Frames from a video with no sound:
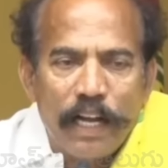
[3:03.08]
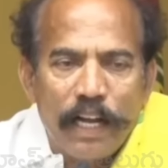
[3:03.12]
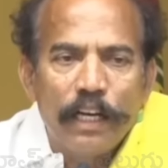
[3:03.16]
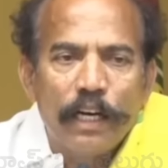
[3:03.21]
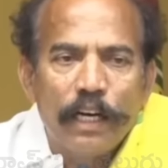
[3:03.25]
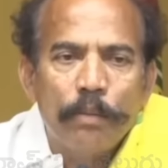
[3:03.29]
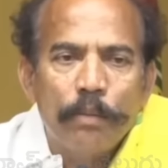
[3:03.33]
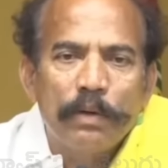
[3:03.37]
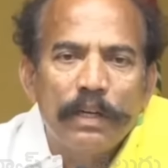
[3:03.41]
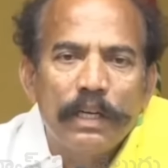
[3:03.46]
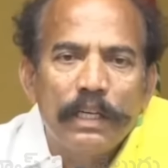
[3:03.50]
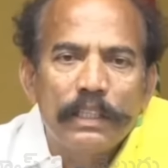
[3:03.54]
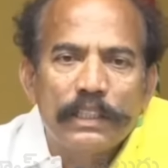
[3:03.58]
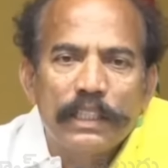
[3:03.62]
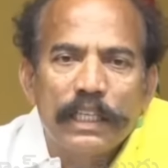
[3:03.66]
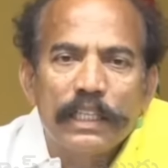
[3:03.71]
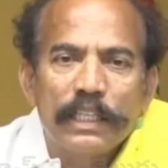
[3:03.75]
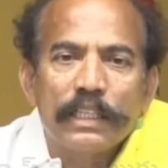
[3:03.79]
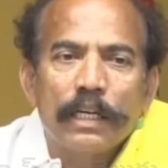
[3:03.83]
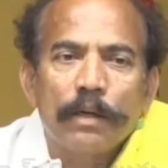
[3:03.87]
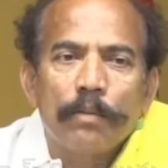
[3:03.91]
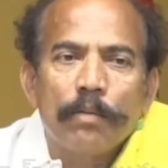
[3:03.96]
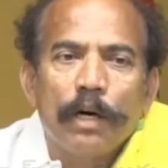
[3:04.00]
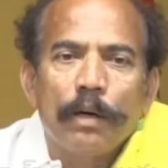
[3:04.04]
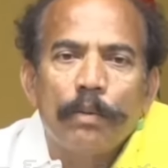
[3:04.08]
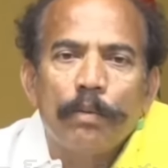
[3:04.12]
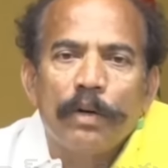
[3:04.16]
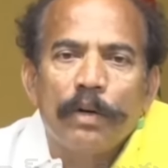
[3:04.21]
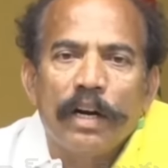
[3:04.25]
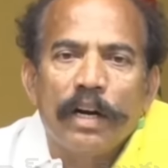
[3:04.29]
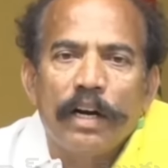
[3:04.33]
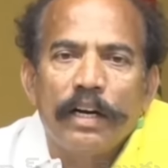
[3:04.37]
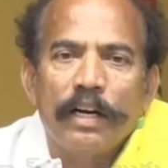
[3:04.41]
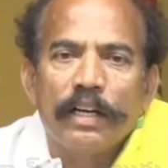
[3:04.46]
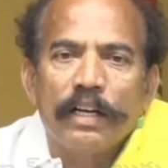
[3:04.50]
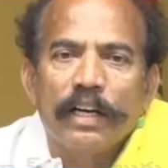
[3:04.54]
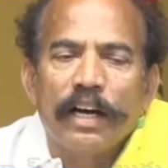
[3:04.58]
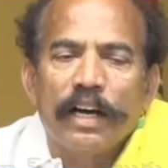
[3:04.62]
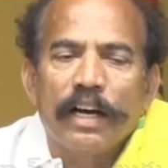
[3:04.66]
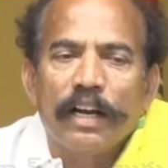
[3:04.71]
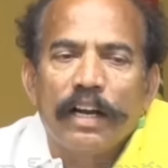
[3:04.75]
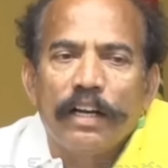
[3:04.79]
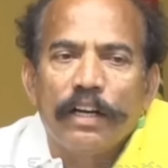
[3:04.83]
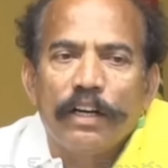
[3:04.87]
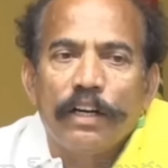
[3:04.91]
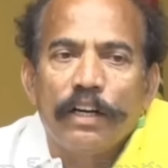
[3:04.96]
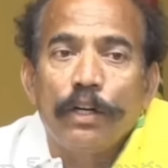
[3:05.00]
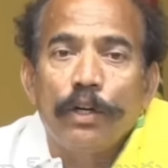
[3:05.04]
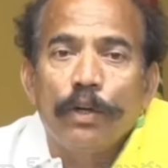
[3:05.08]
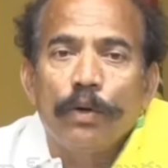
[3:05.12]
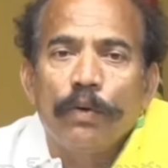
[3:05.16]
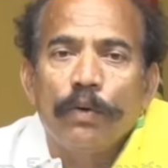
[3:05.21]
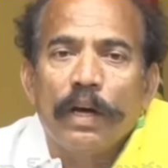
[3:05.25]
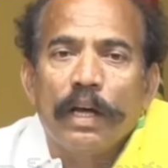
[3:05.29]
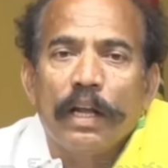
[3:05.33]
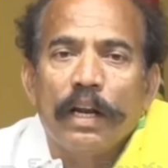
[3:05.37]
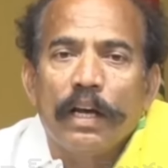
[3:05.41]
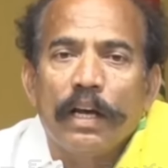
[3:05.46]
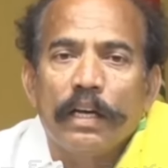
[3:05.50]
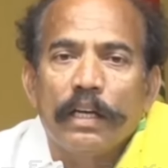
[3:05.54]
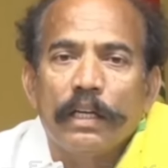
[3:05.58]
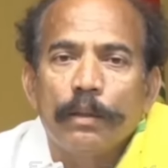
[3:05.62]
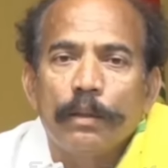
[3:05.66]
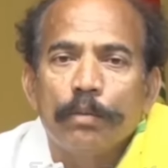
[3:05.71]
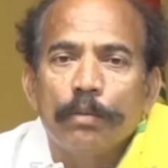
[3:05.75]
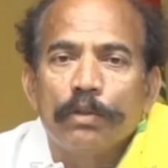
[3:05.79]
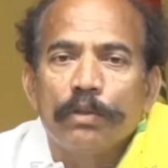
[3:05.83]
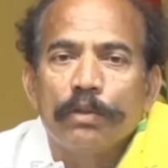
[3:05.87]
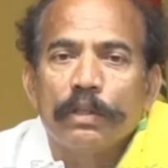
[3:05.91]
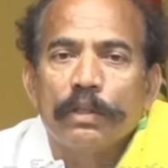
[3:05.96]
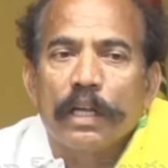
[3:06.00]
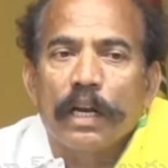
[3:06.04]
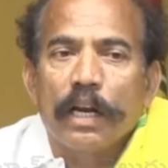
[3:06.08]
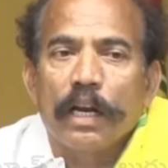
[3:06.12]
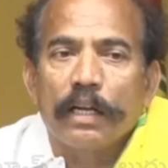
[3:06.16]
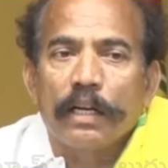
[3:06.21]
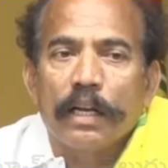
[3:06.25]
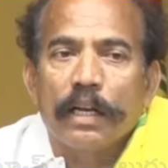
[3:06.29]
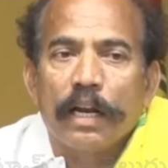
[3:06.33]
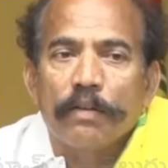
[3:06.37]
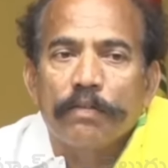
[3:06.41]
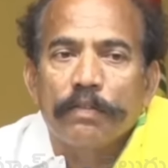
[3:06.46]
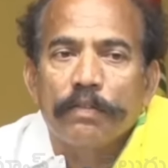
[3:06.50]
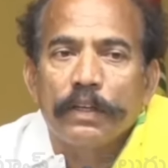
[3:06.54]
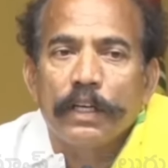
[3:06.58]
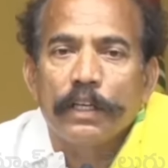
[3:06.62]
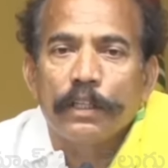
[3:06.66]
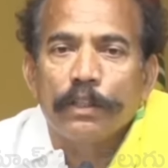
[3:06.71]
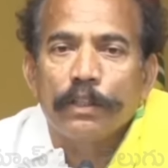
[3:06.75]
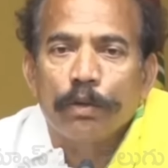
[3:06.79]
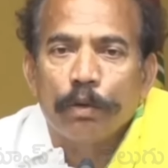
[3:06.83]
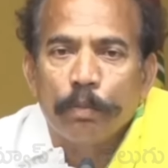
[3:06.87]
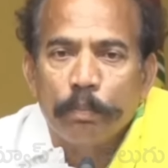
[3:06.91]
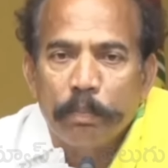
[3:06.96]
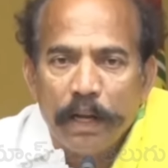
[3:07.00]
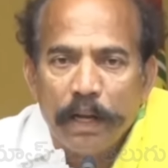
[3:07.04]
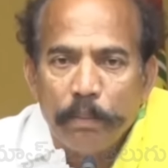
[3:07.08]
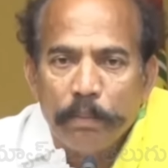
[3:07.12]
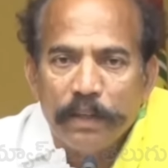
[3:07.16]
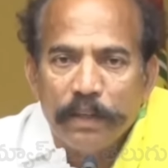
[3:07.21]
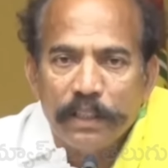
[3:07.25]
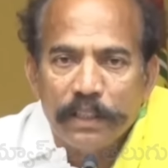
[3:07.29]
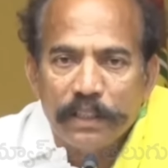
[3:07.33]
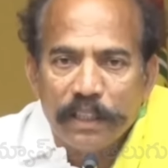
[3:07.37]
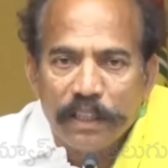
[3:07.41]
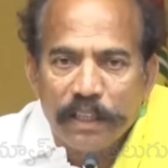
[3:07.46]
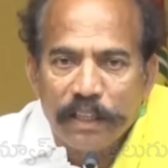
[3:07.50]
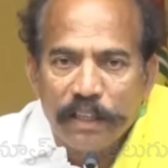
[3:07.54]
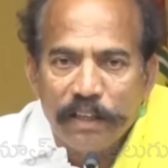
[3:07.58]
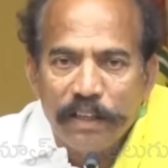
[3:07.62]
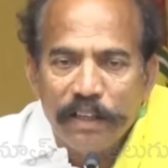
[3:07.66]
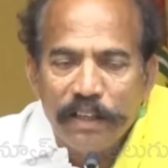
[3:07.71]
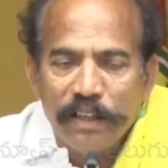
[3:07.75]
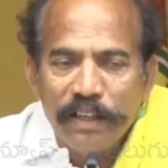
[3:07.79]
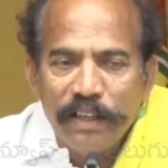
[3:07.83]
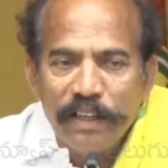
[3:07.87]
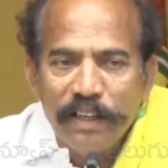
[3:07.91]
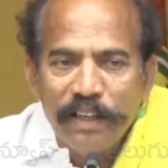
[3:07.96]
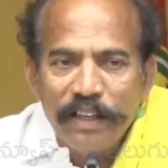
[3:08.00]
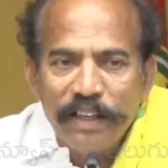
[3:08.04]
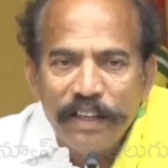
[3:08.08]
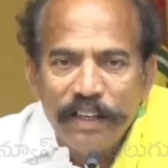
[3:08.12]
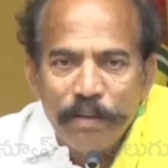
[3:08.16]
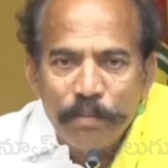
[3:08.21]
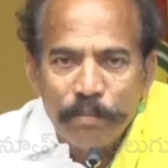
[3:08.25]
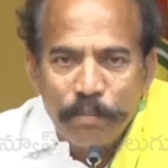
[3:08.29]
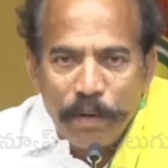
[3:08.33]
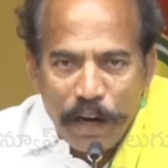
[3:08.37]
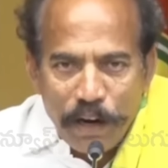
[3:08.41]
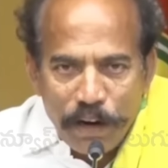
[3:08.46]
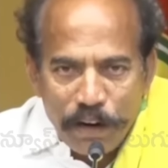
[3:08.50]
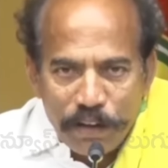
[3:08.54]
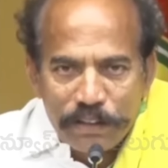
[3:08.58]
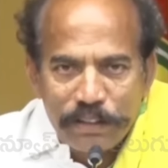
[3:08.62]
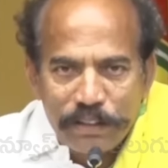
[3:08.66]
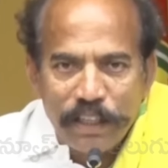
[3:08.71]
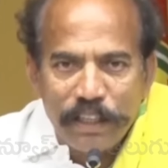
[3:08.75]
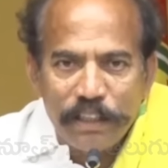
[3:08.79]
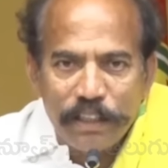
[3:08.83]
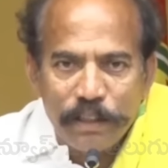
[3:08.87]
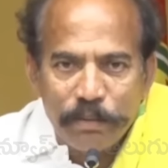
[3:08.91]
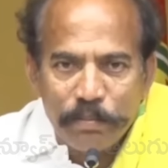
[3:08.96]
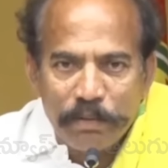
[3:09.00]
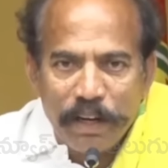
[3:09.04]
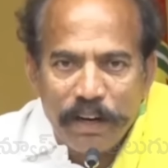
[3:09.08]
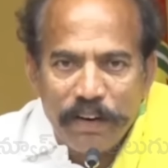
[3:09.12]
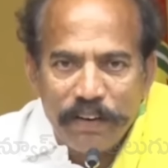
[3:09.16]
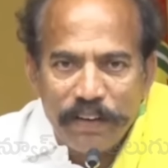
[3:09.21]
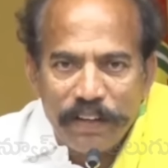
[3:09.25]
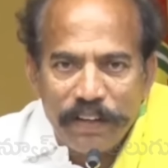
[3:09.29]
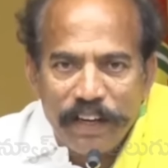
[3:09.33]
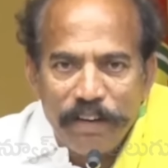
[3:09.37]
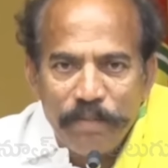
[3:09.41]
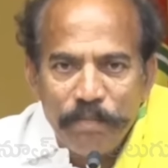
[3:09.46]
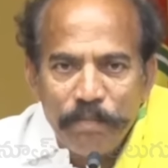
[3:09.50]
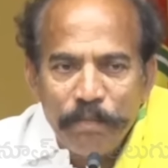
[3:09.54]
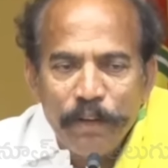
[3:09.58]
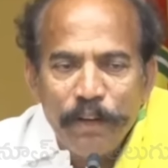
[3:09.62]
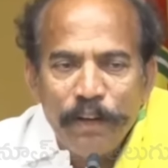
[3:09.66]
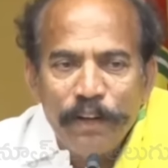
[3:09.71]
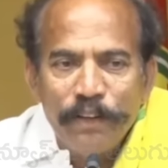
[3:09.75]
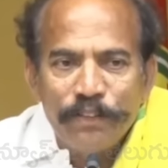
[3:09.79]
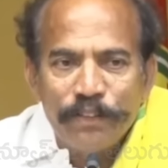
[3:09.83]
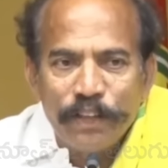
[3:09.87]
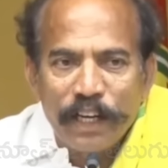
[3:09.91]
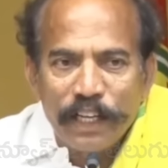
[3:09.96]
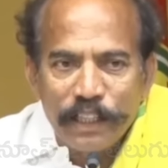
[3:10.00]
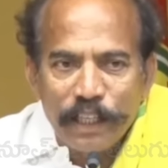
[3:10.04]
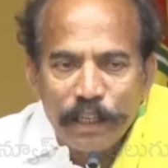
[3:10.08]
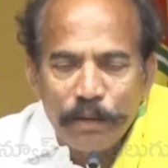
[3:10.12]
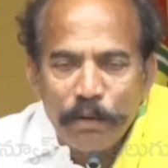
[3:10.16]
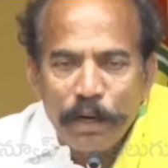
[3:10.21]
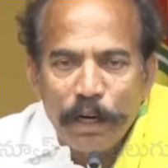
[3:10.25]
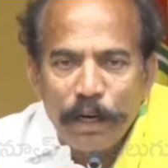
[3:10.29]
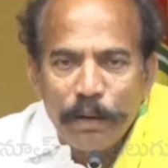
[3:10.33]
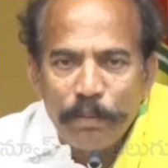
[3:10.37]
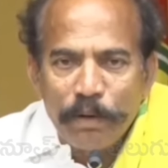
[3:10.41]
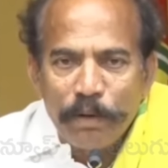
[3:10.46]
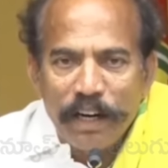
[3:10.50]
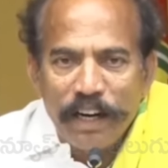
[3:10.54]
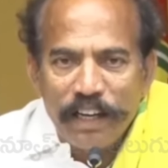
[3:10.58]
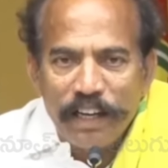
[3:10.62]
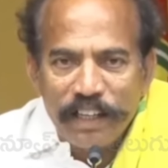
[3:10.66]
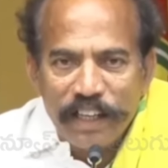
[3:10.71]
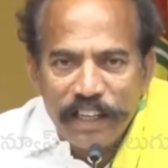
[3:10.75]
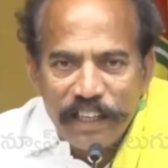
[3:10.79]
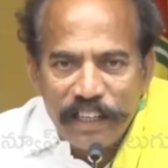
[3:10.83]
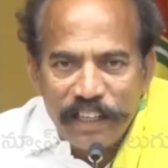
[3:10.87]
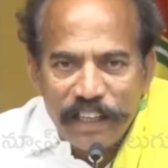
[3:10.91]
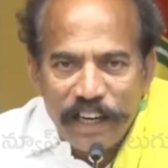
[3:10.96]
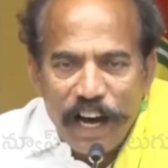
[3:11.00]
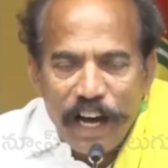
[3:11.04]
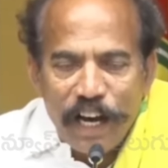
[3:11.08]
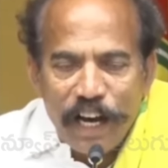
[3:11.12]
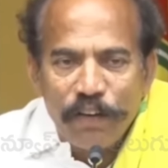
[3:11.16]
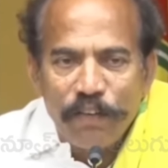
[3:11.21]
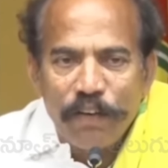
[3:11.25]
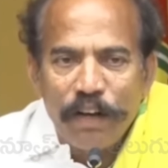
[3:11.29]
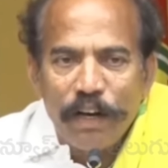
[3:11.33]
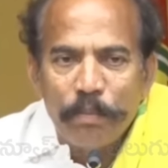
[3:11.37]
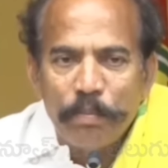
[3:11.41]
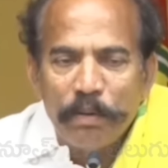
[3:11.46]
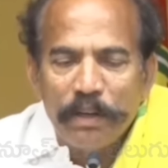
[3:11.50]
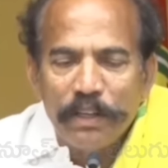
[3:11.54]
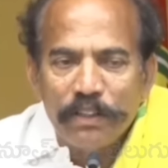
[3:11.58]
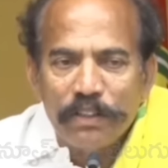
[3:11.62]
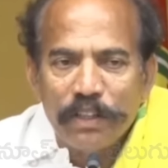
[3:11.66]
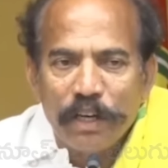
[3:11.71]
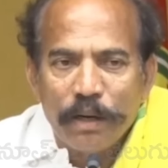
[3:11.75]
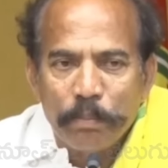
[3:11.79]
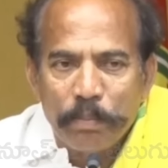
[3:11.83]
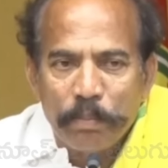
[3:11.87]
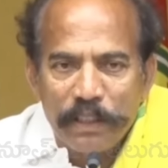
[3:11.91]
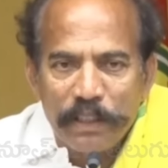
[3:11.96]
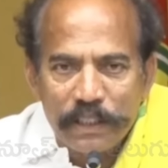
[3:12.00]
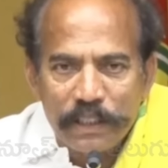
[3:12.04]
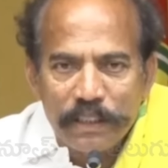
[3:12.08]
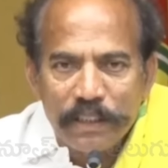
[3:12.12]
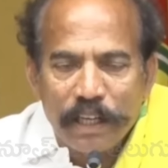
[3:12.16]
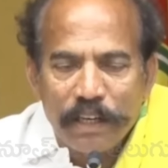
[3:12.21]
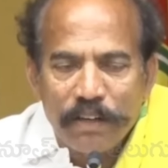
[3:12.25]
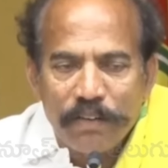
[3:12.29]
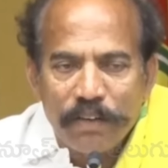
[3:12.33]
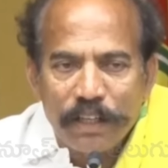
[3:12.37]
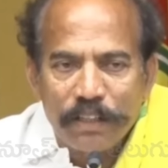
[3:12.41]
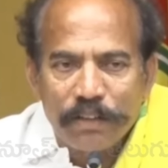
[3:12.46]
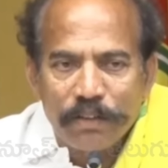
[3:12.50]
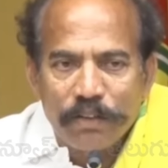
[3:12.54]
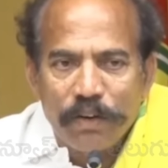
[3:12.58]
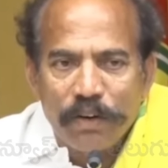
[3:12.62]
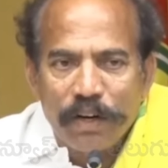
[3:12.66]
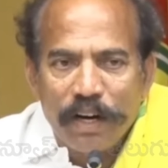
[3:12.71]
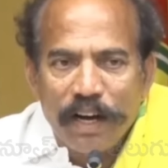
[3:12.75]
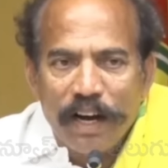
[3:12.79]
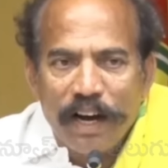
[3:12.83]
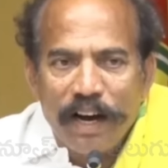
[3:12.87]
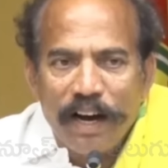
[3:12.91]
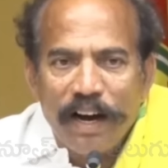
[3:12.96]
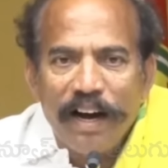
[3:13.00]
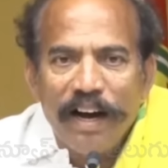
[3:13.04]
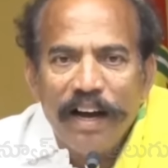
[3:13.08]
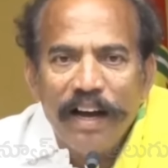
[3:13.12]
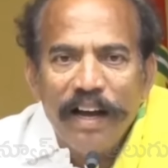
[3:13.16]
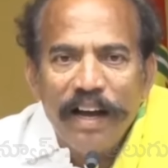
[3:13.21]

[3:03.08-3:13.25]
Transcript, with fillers: దాదాపుగా చంద్రబాబు నాయుడు గారే రెండు వేల ఎనిమిది వందల నలభై ఐదు రూపాయల పెన్షన్ని మళ్ళీ ఒకసారి చెప్తా ఉన్నా చంద్రబాబు నాయుడు గారి నాలుగు వేల పెన్షన్ పెంచిన తర్వాత కూడా